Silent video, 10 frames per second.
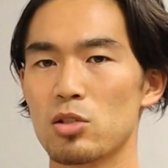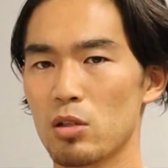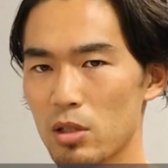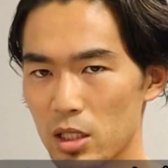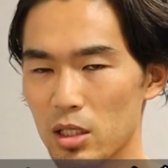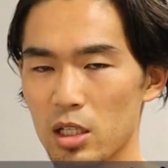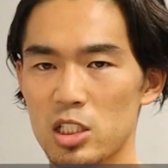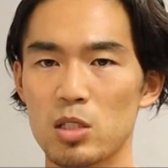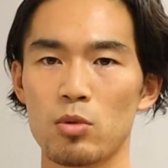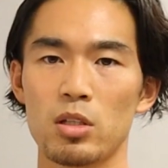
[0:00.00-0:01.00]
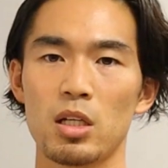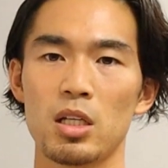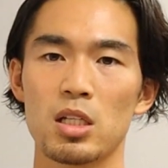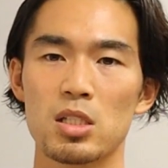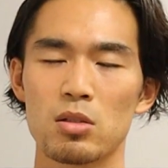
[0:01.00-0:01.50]
それはね、体脂肪にな
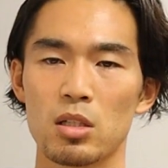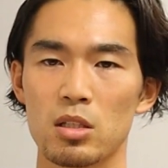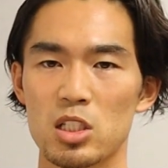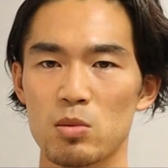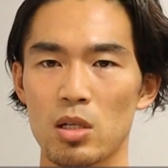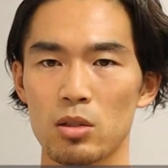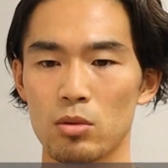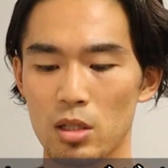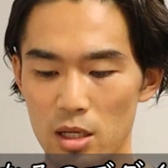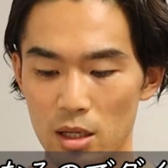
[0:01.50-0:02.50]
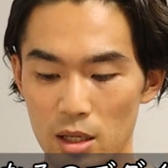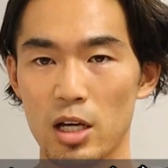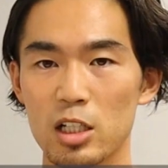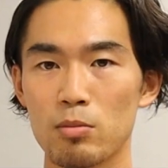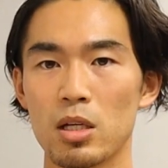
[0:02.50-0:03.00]
りやすくなってしまうので、
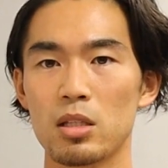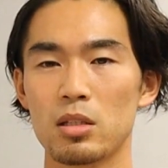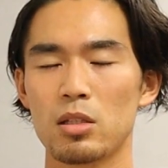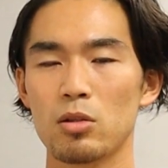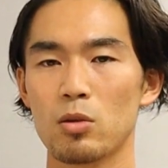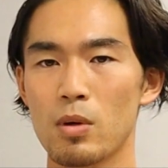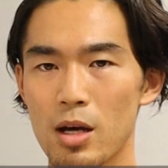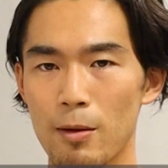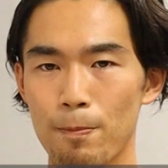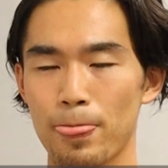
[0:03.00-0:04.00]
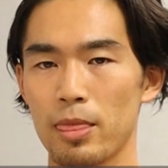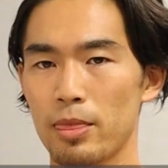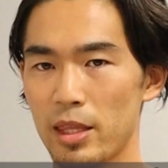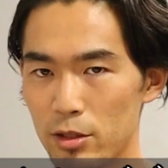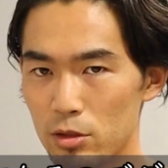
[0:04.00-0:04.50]
白米っていうのは
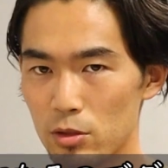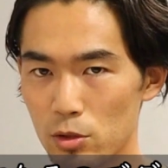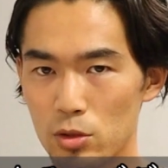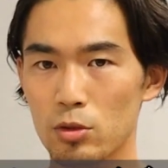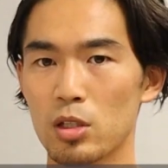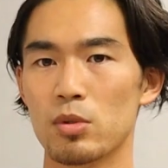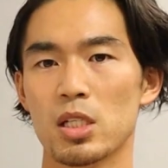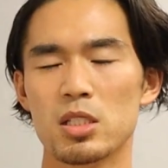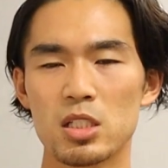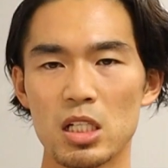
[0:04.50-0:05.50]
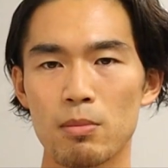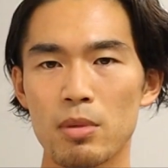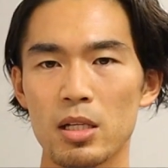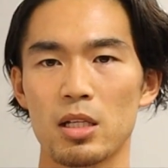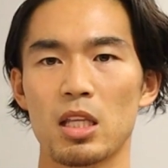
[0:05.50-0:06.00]
寝る遅くとも3時間
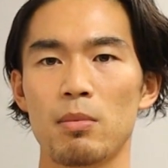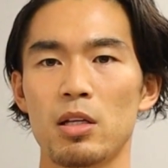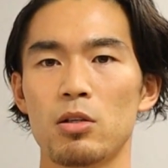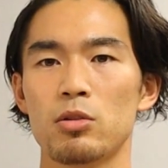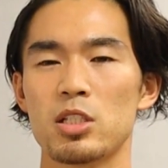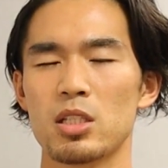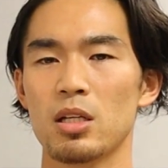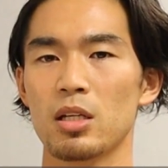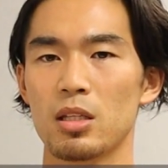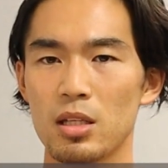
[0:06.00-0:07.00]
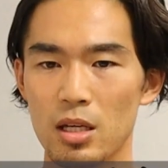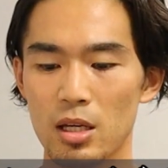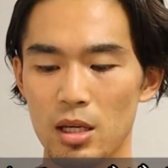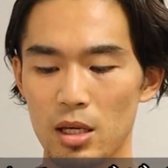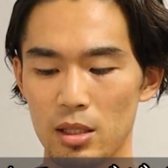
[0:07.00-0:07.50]
前には食べるようにしてあげ
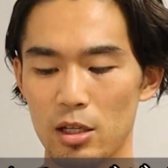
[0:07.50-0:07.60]
て、